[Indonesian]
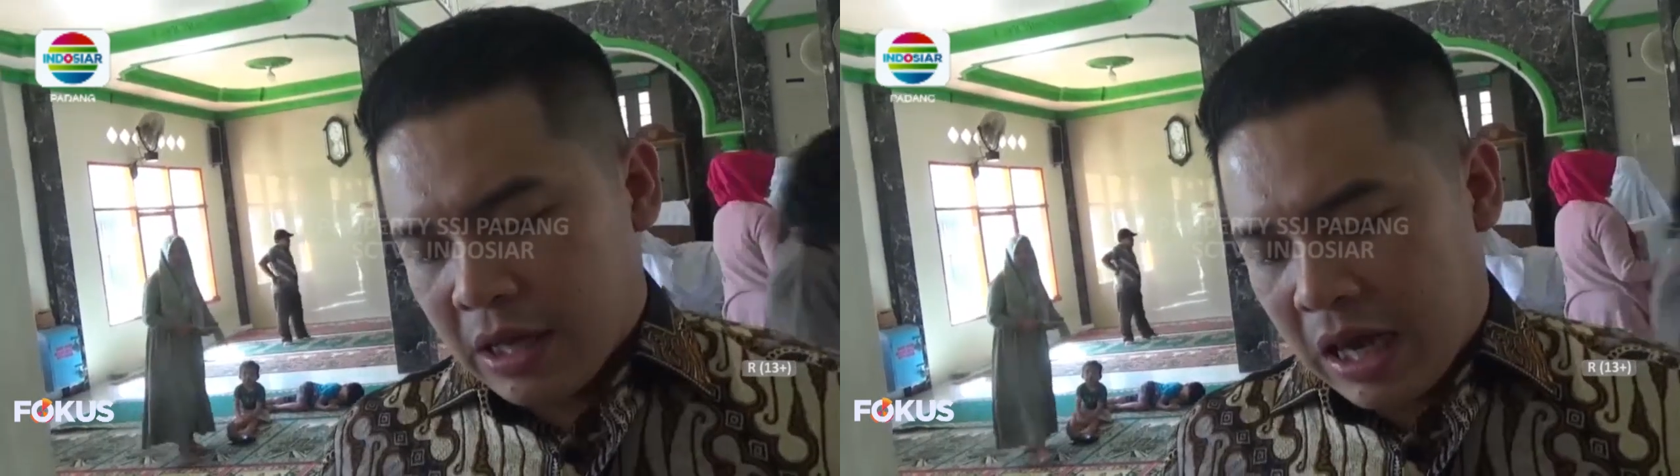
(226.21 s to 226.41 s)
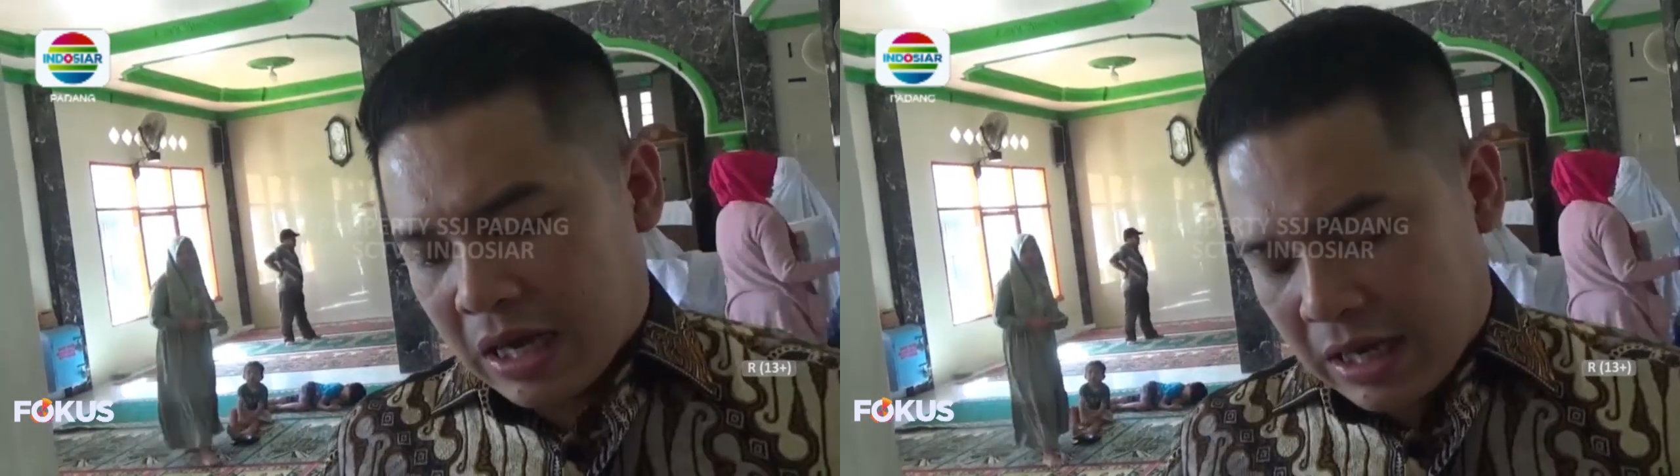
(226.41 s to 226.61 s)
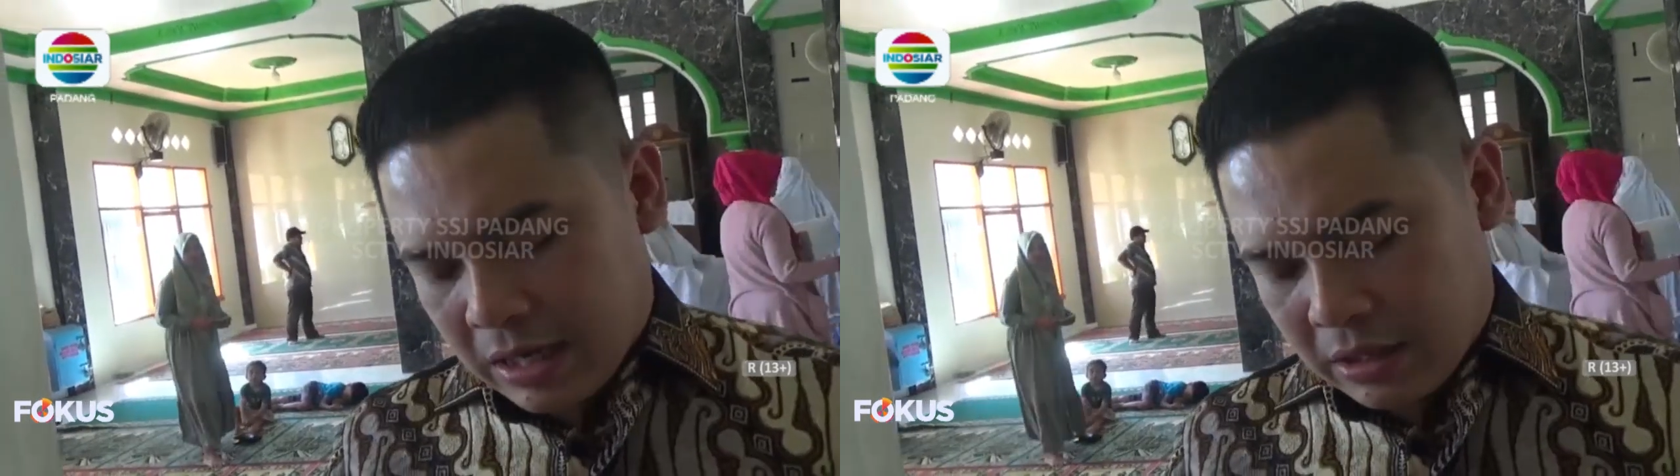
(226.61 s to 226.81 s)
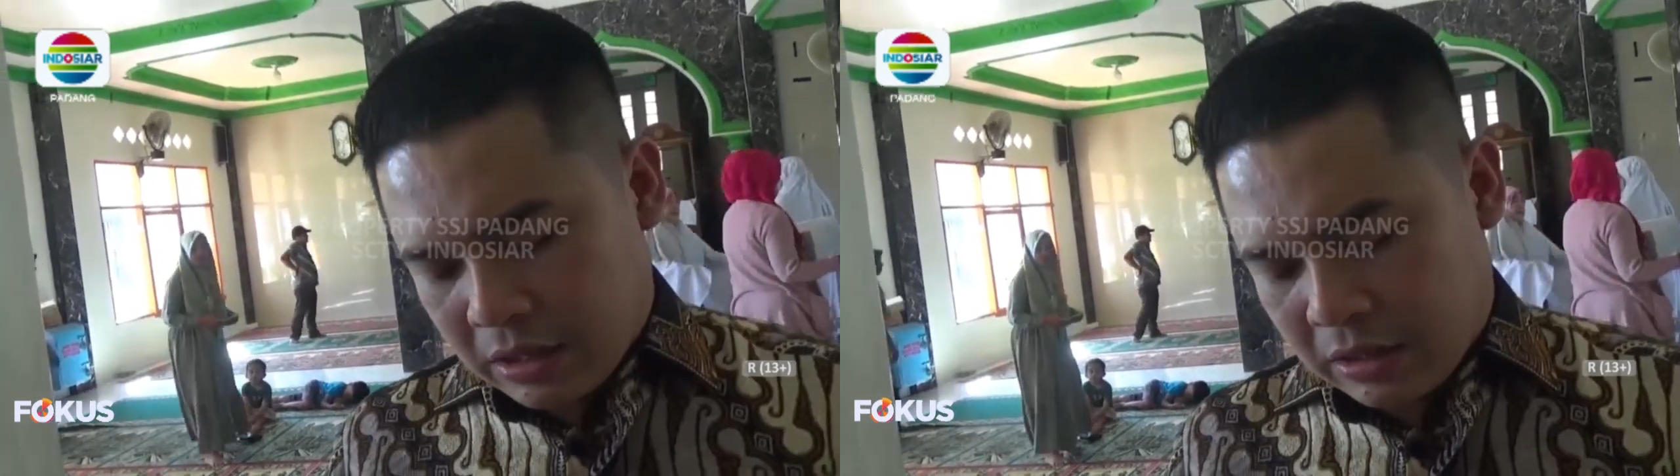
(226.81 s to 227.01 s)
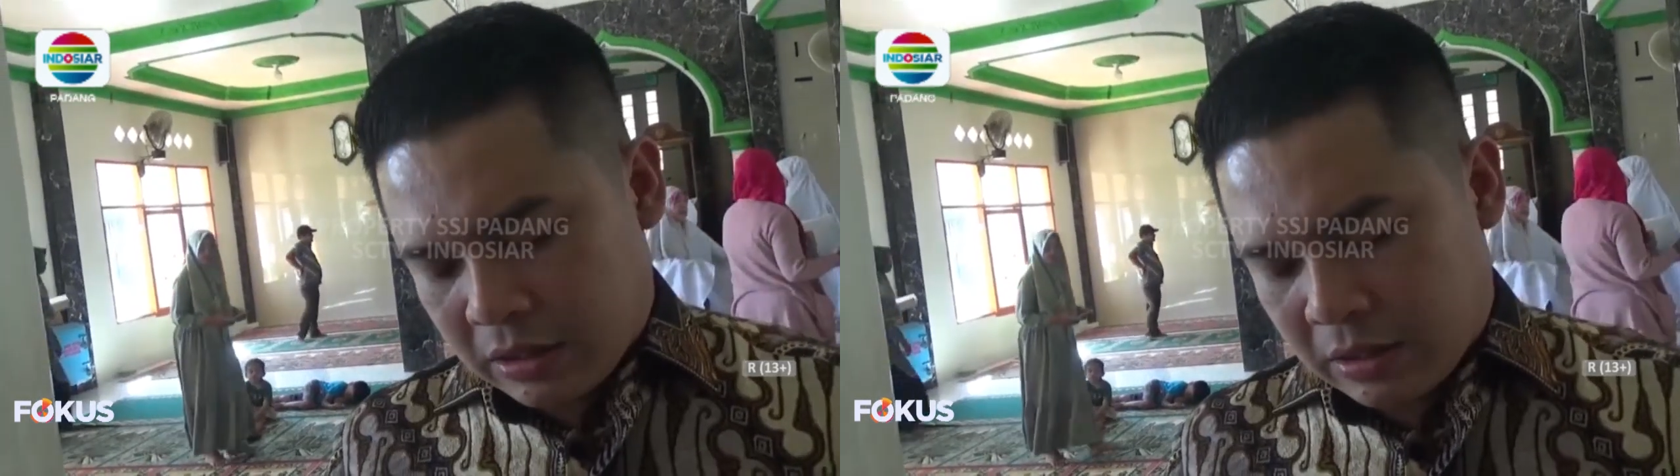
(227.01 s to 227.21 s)
akan
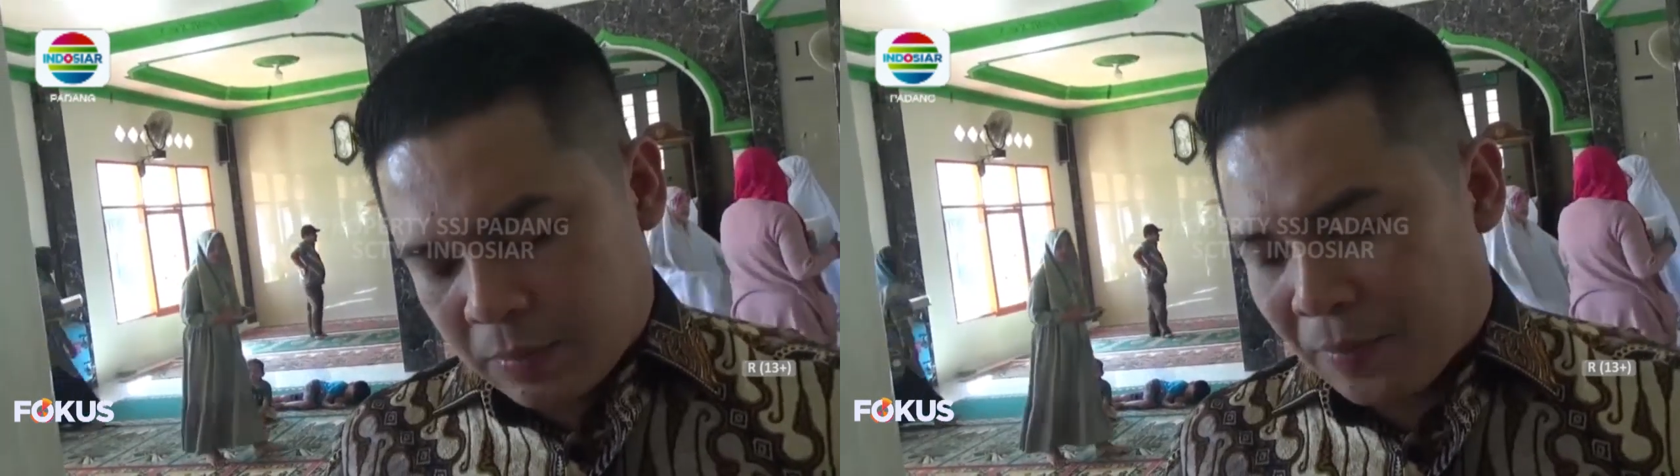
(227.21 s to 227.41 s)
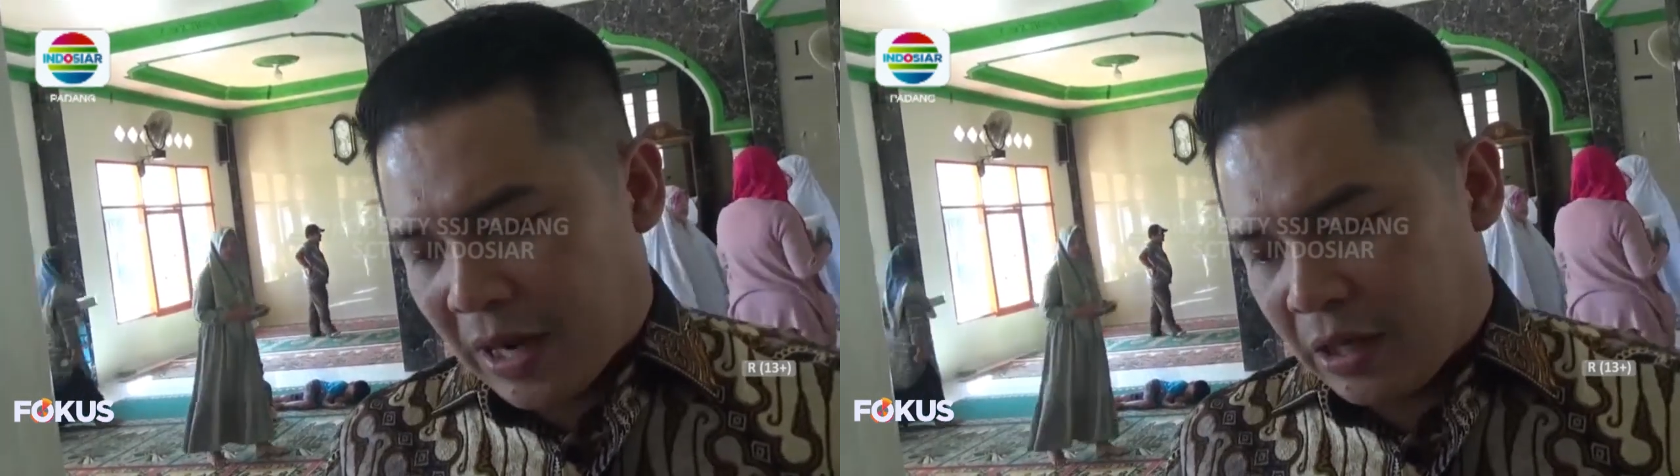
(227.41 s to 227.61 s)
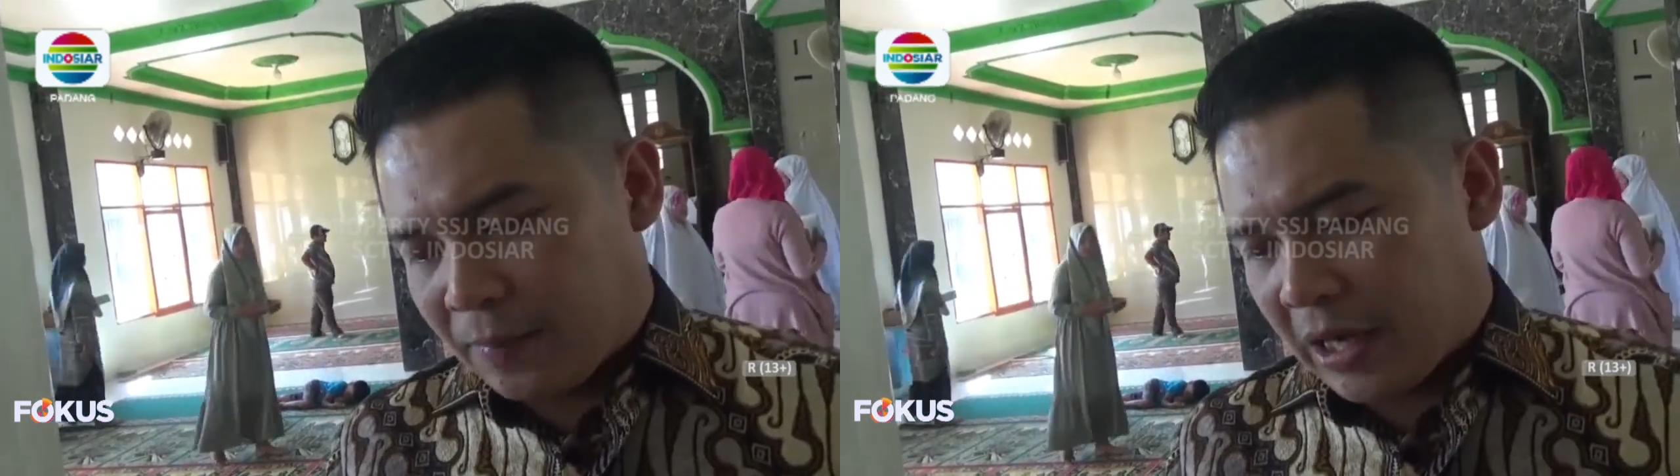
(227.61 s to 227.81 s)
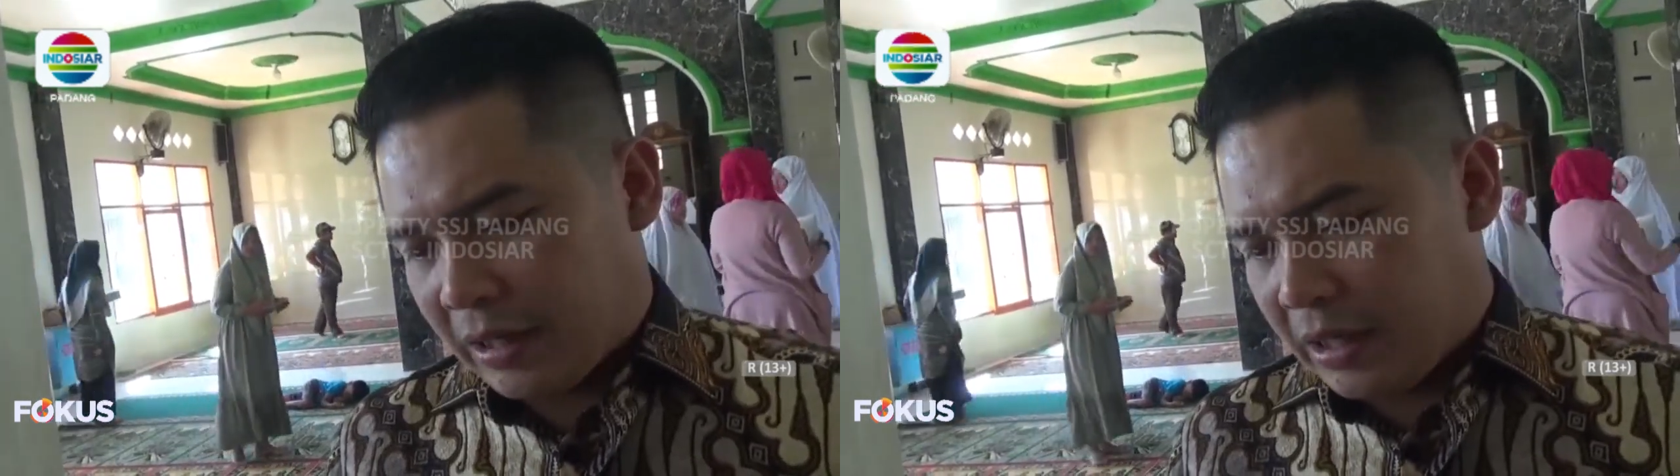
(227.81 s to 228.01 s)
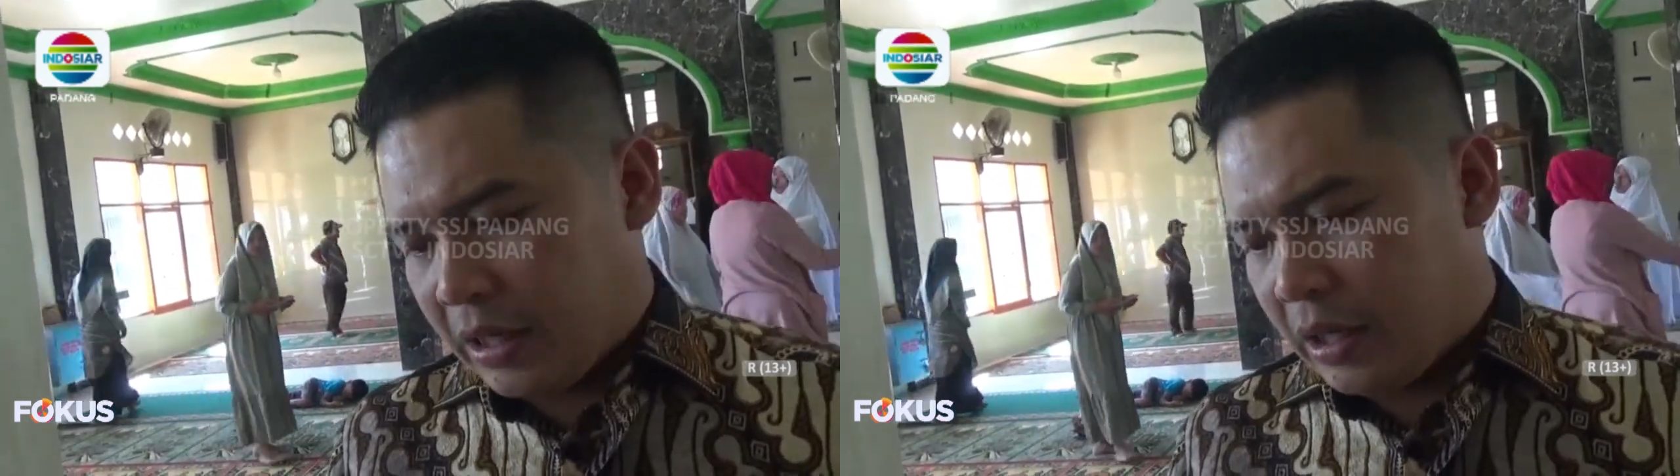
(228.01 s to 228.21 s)
uh,
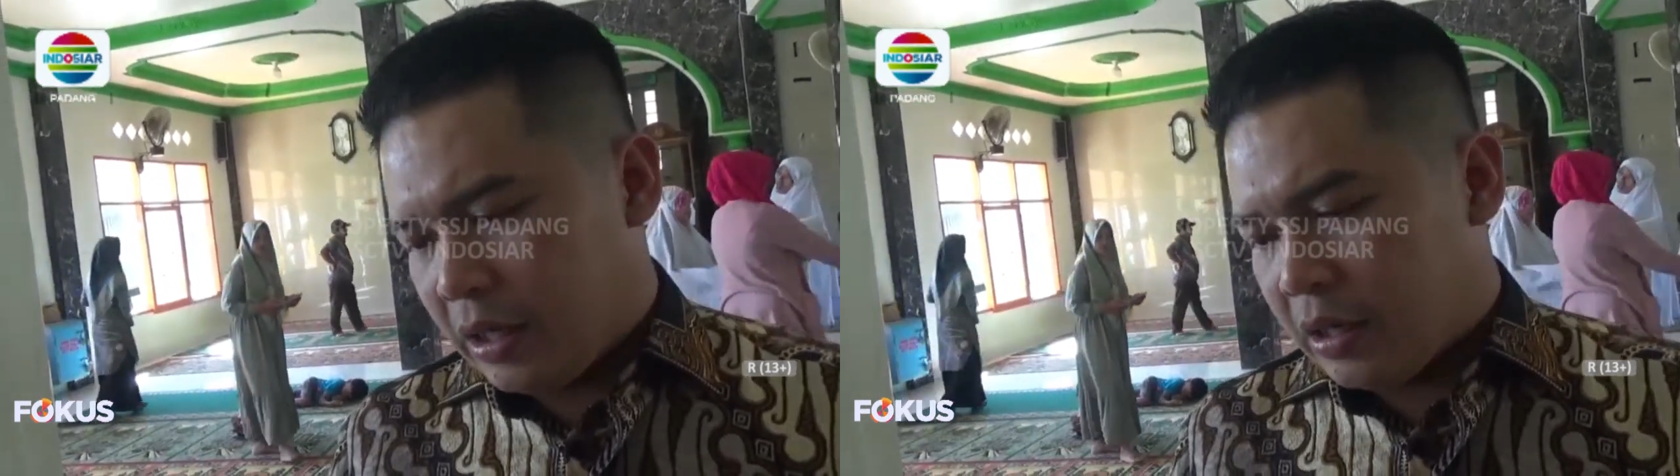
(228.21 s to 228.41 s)
membagi-bagi